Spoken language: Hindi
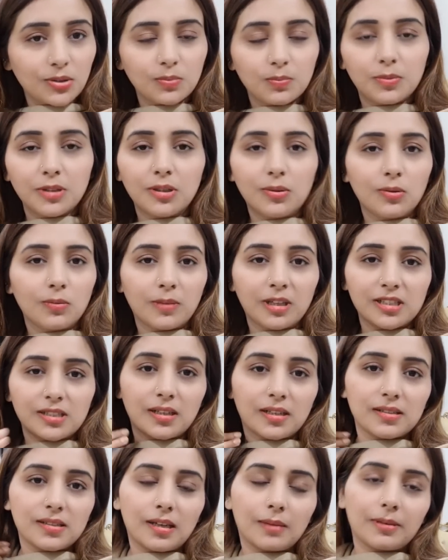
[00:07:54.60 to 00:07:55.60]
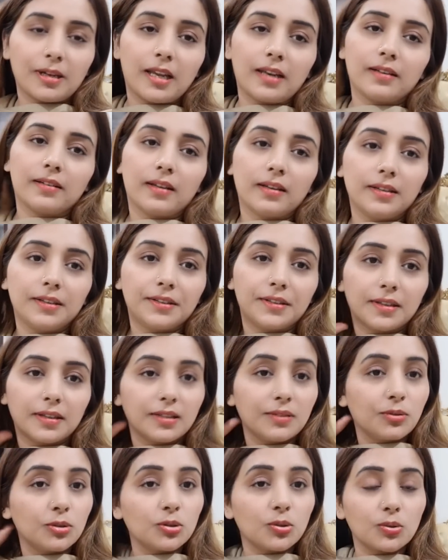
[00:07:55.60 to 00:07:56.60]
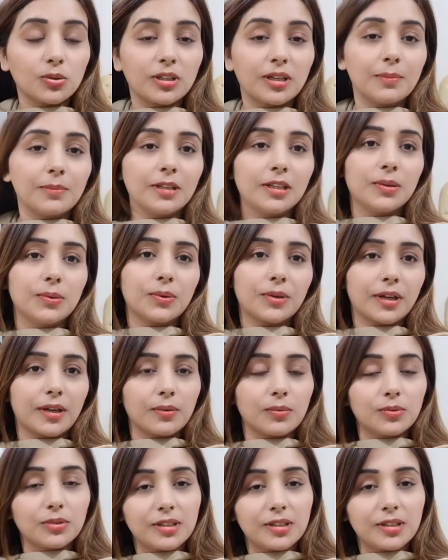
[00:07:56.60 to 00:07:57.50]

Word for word: तो बिल्कुल माशाल्लाह से आप कह ना लिटरली वो दोनों कमले हो गए हैं